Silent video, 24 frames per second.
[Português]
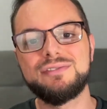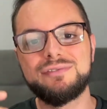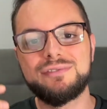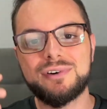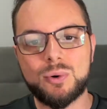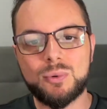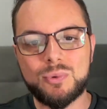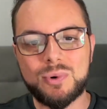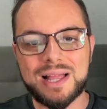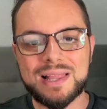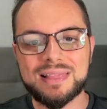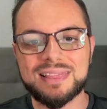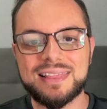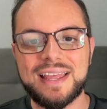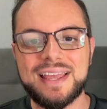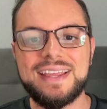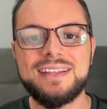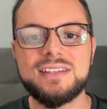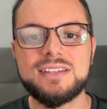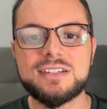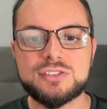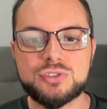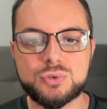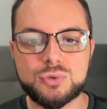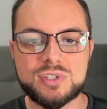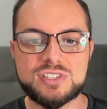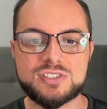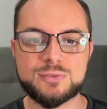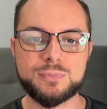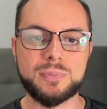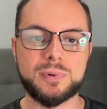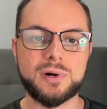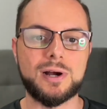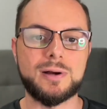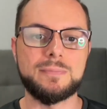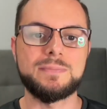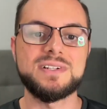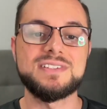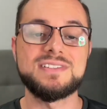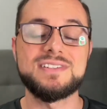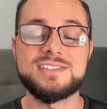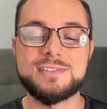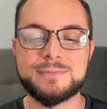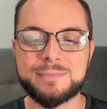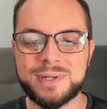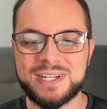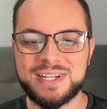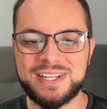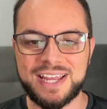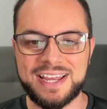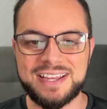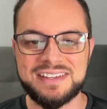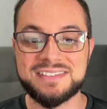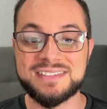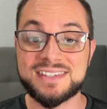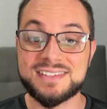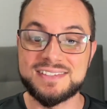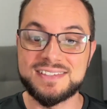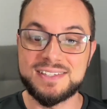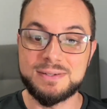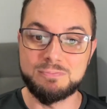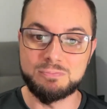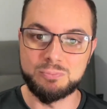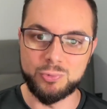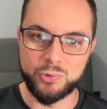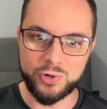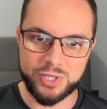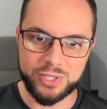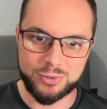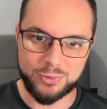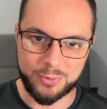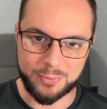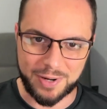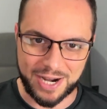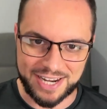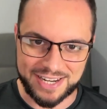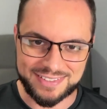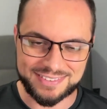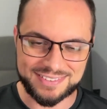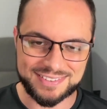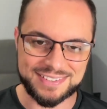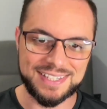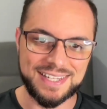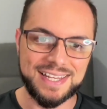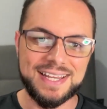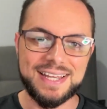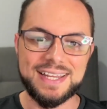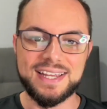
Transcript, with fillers: vão além das suas próprias experiências e muito mais.